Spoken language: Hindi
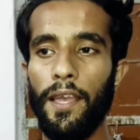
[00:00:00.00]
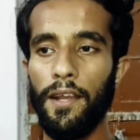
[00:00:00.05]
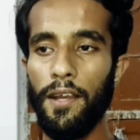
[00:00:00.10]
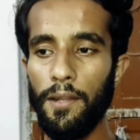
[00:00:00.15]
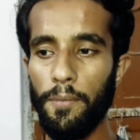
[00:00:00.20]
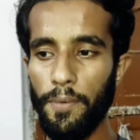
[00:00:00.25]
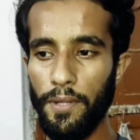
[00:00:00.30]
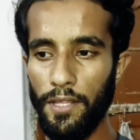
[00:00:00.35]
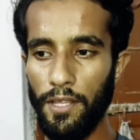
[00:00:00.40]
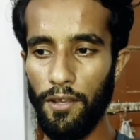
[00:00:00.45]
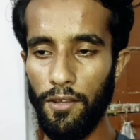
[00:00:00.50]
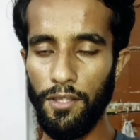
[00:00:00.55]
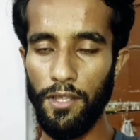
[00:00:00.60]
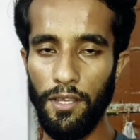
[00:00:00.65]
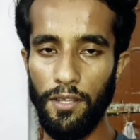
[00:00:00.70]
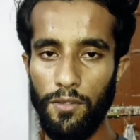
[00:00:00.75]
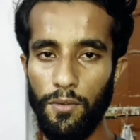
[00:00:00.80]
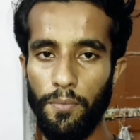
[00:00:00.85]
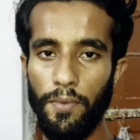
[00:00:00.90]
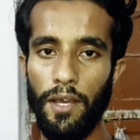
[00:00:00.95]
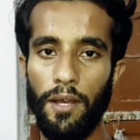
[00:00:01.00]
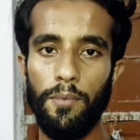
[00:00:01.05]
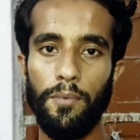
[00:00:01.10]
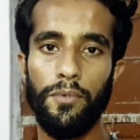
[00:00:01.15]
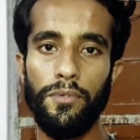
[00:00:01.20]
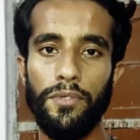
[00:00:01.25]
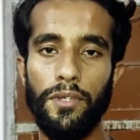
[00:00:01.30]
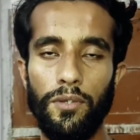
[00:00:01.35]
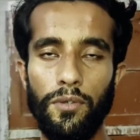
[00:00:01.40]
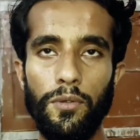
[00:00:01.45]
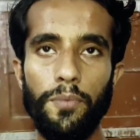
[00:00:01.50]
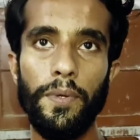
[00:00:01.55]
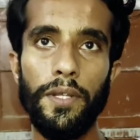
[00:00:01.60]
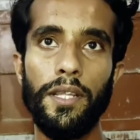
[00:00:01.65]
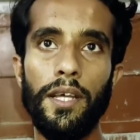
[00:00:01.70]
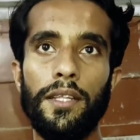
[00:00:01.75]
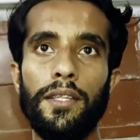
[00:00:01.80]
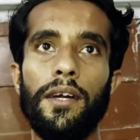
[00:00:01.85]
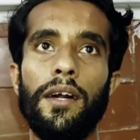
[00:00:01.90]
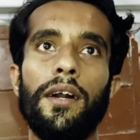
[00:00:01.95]
अगर पता होता तो मैं आपको ज़रूर
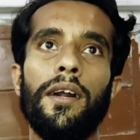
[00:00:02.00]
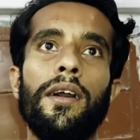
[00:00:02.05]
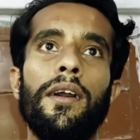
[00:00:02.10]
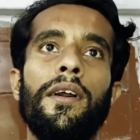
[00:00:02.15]
बताता